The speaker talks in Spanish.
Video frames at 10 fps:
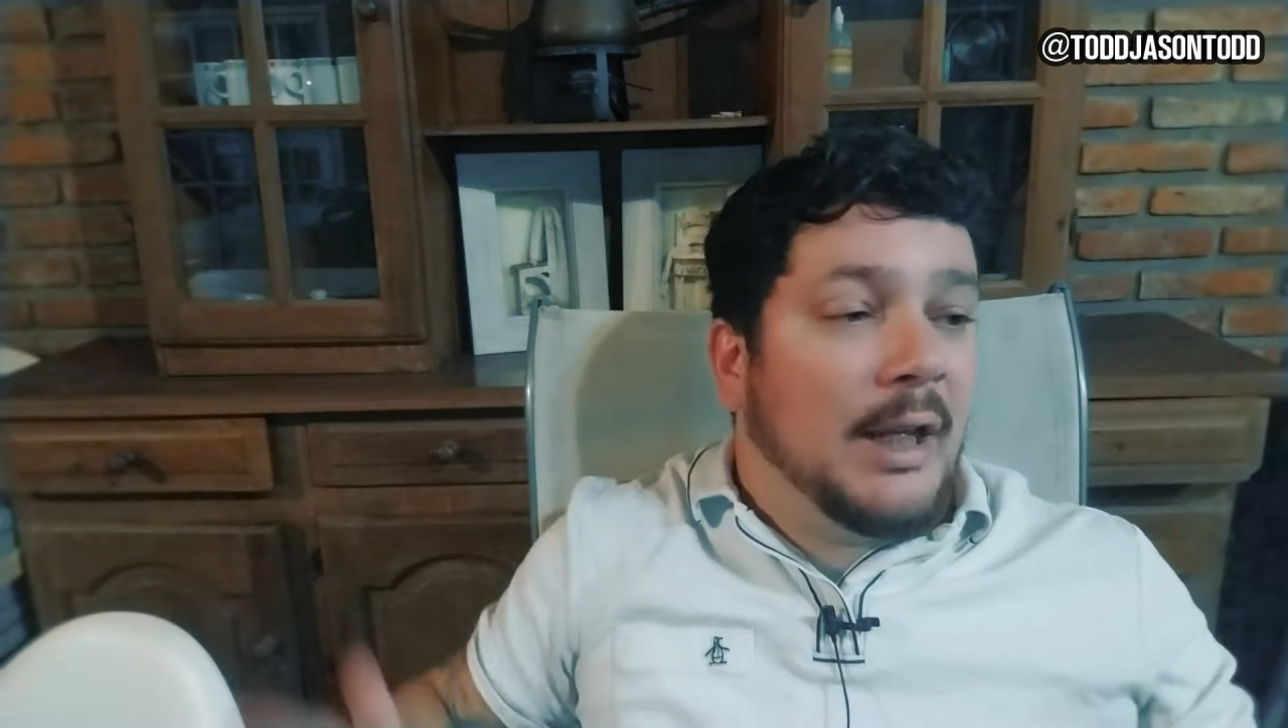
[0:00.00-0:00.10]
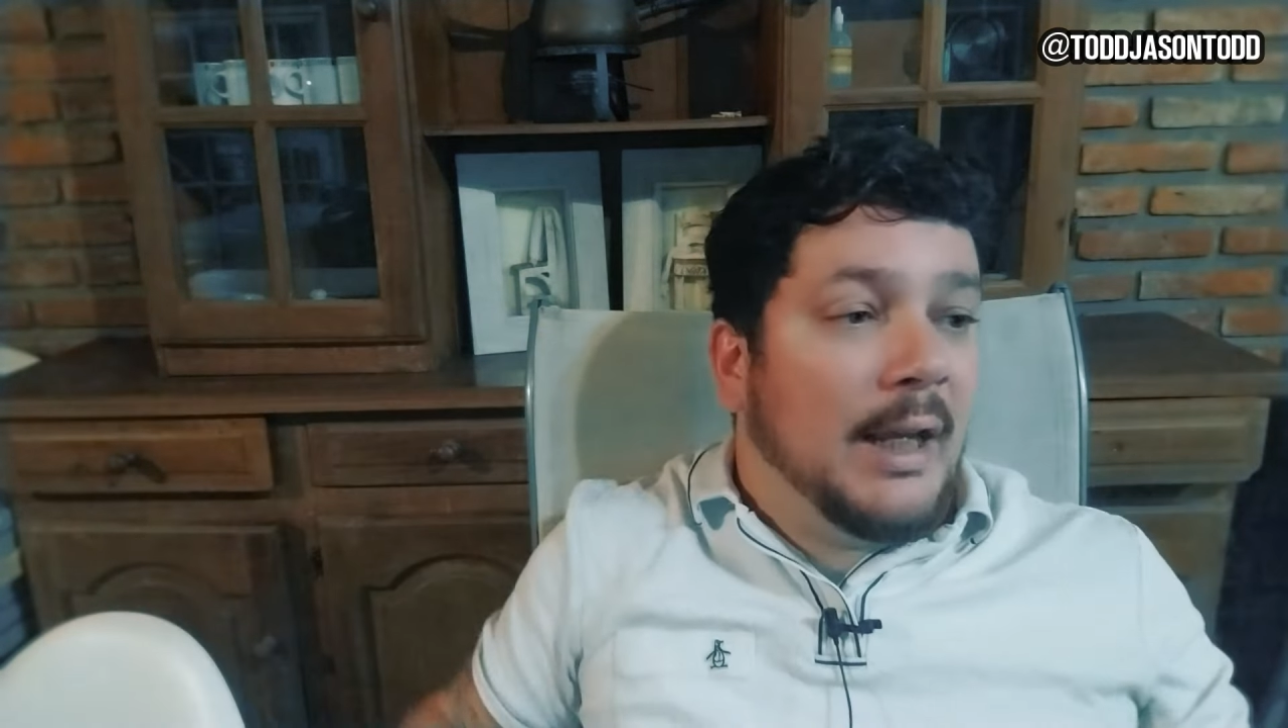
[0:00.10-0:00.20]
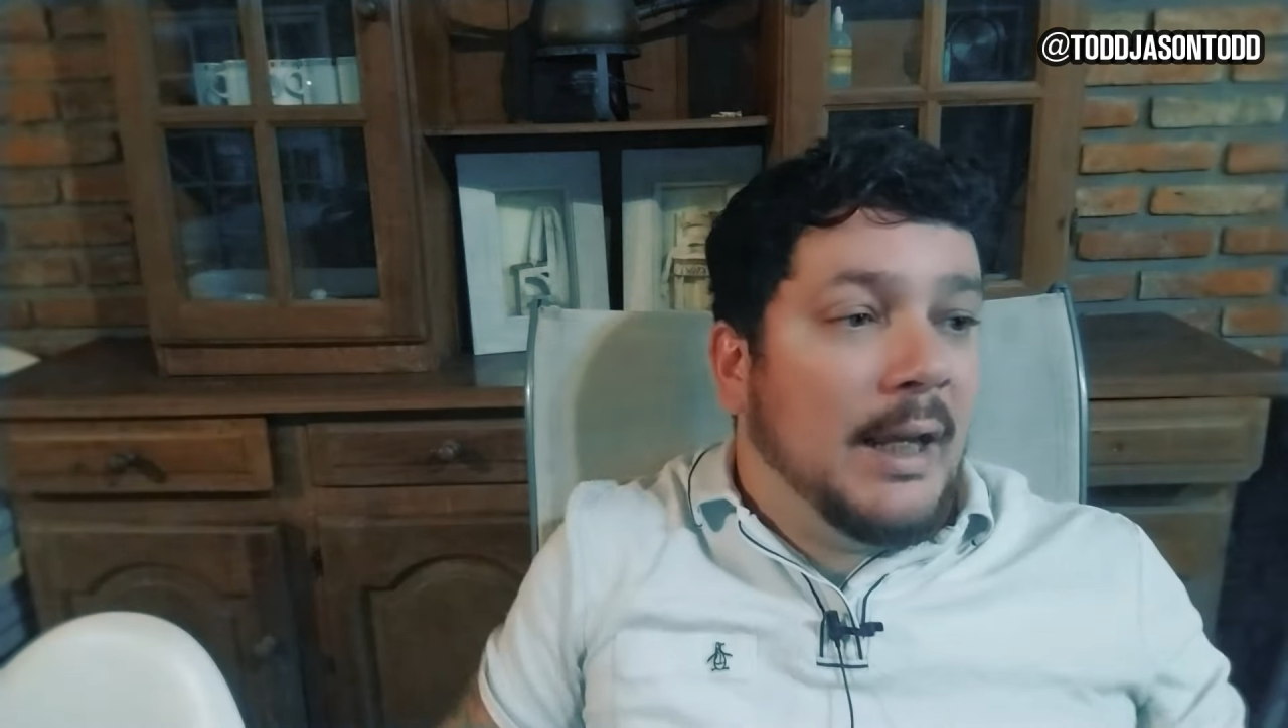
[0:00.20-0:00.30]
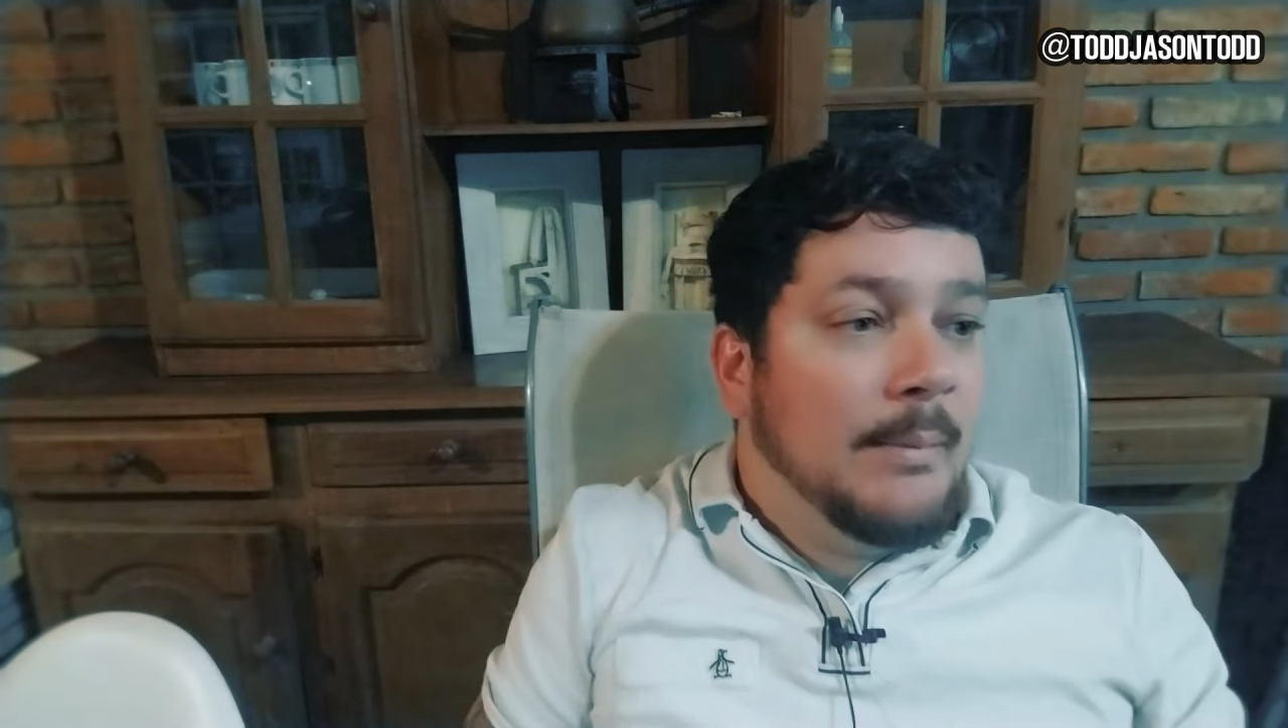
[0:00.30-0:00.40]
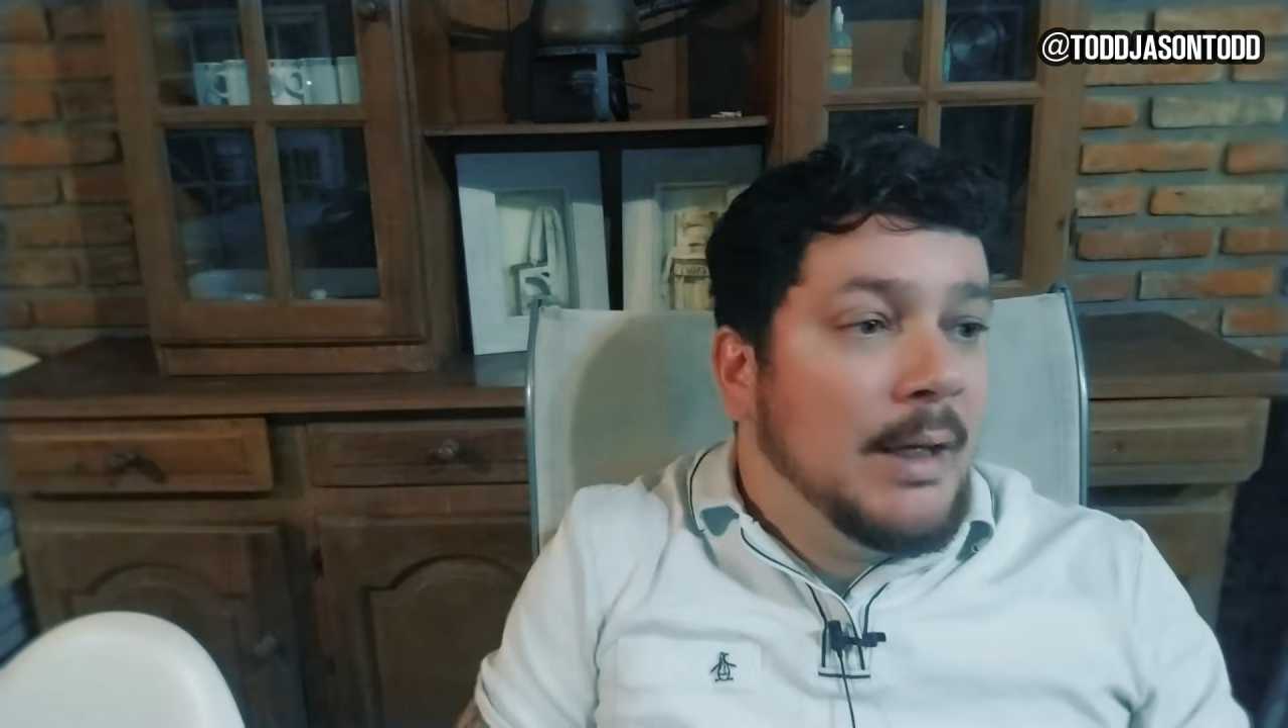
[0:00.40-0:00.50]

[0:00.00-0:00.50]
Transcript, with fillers: que